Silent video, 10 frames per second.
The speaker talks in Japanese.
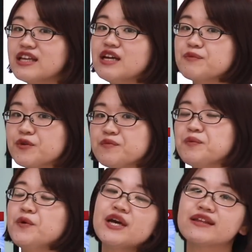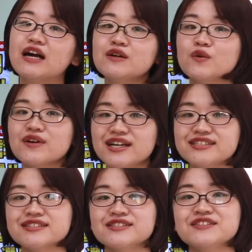的な文法や単語を
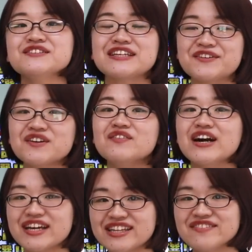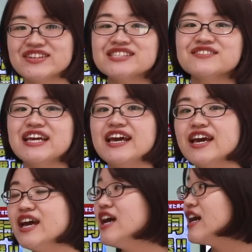解説するような動画も上げていますので
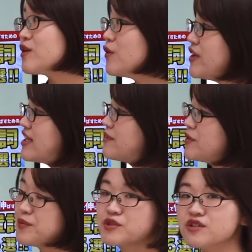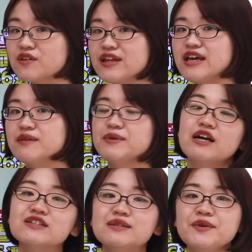こういった文法をちょっとね見
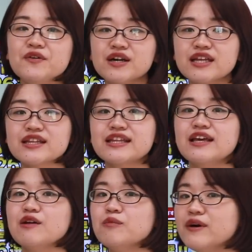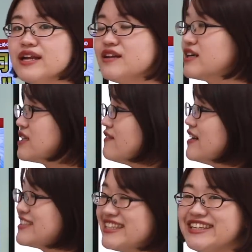直してみようかなって思われる方
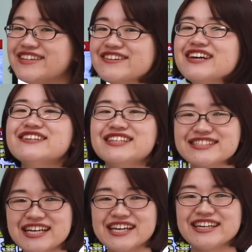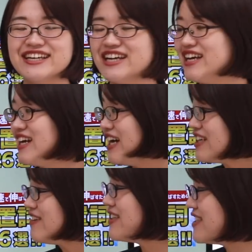は是非ご覧ください
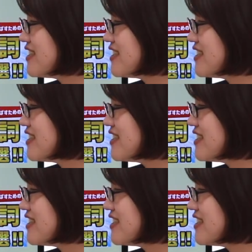あとは